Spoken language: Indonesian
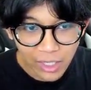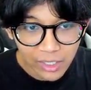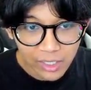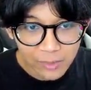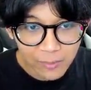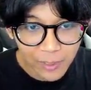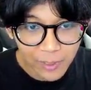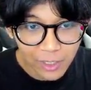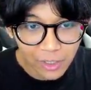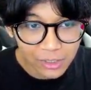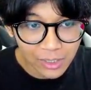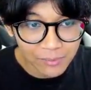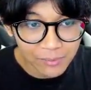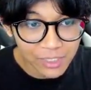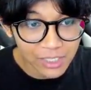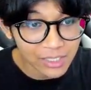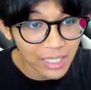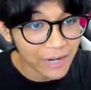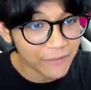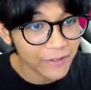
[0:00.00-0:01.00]
It's been a long time
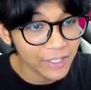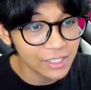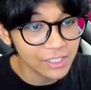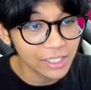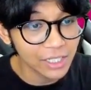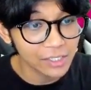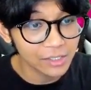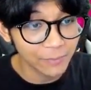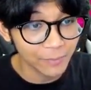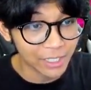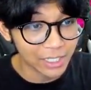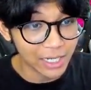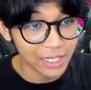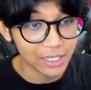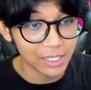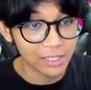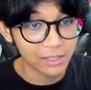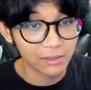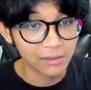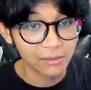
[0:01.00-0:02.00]
since I've had a challenge.
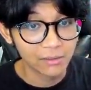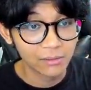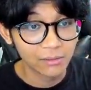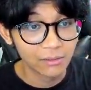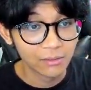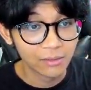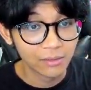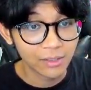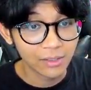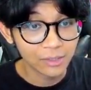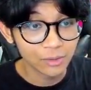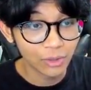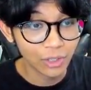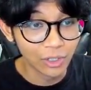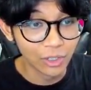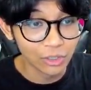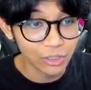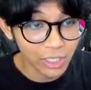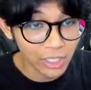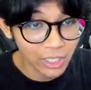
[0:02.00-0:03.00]
Beneran nih. Langsung
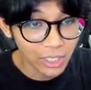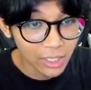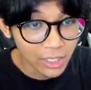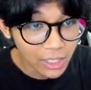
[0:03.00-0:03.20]
gelut nih.